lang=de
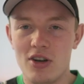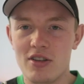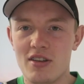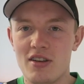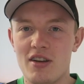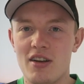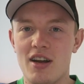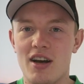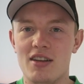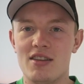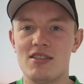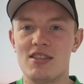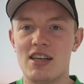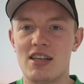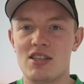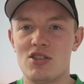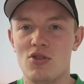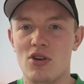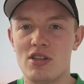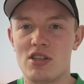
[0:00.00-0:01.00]
Leute, die dachten,
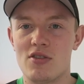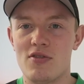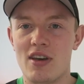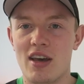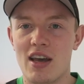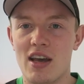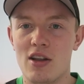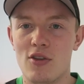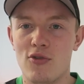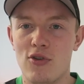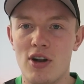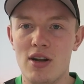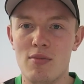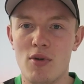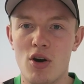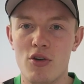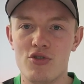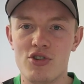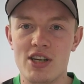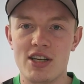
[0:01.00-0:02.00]
96 wäre jetzt voll
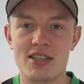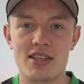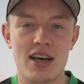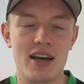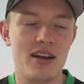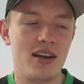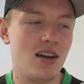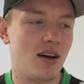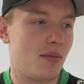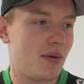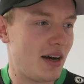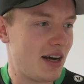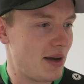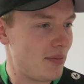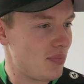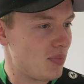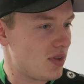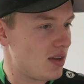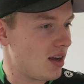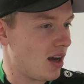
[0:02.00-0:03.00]
im Aufstiegsrennen
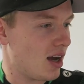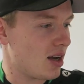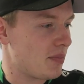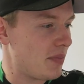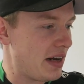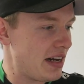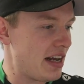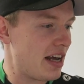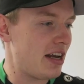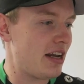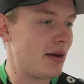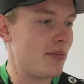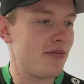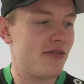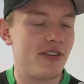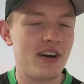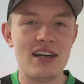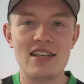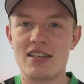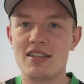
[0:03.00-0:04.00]
dabei, direkt mal der
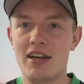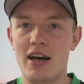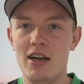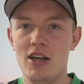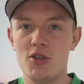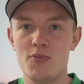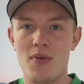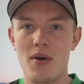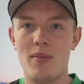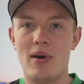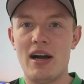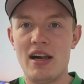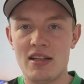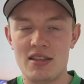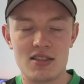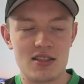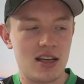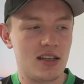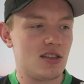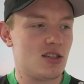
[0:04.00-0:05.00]
Dämpfer. Es ist alles beim
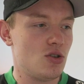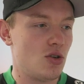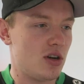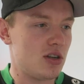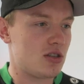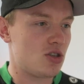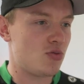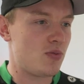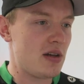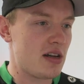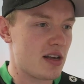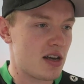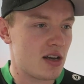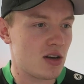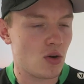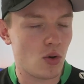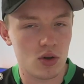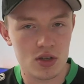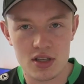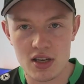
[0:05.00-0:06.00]
alten 96 spielt
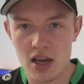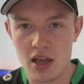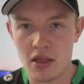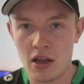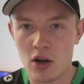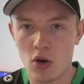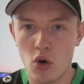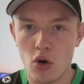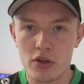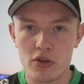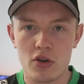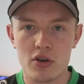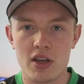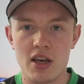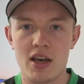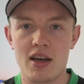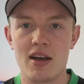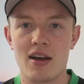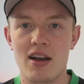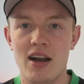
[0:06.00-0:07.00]
gegen große Gegner gut und
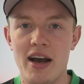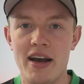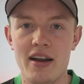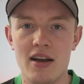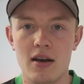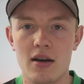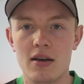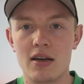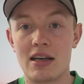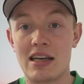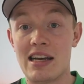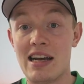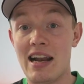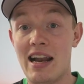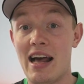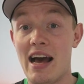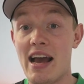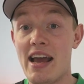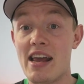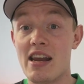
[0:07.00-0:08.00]
gegen kleinere,
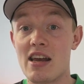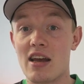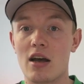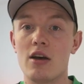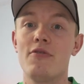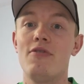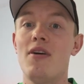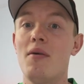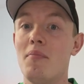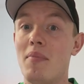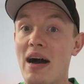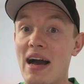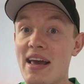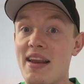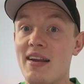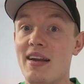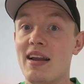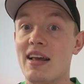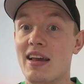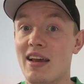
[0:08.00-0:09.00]
kleinere,
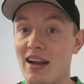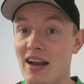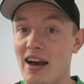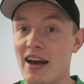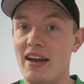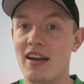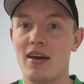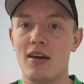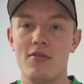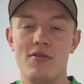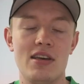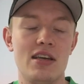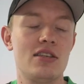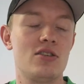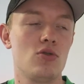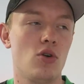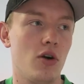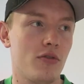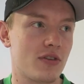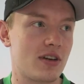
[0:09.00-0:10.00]
vermeintlich kleinere, wie
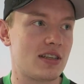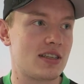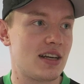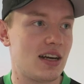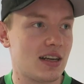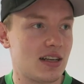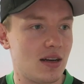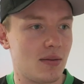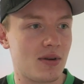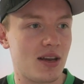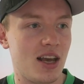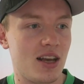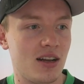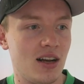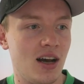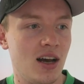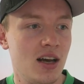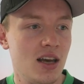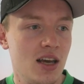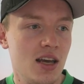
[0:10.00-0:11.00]
ich so oft gesagt habe,
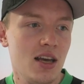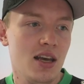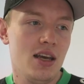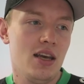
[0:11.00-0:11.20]
Gegner